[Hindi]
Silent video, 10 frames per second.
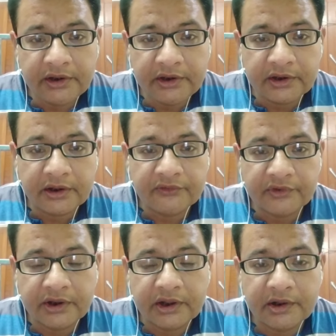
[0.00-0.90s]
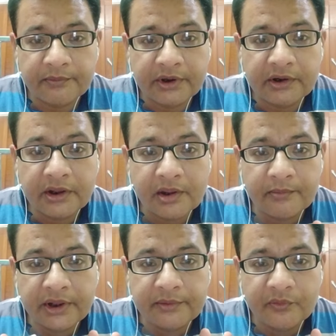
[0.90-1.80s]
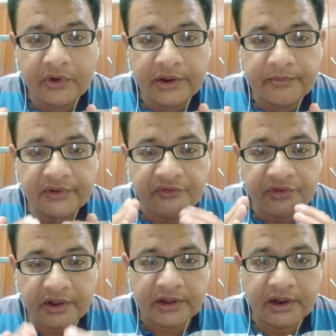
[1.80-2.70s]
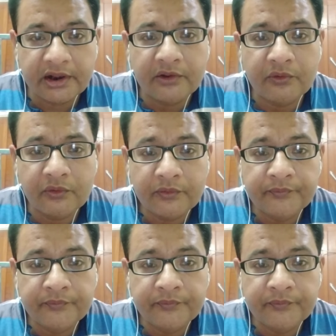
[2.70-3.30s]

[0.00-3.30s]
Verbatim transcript: इनका संक्रमण हमारी बॉडी में ज़्यादा ना हो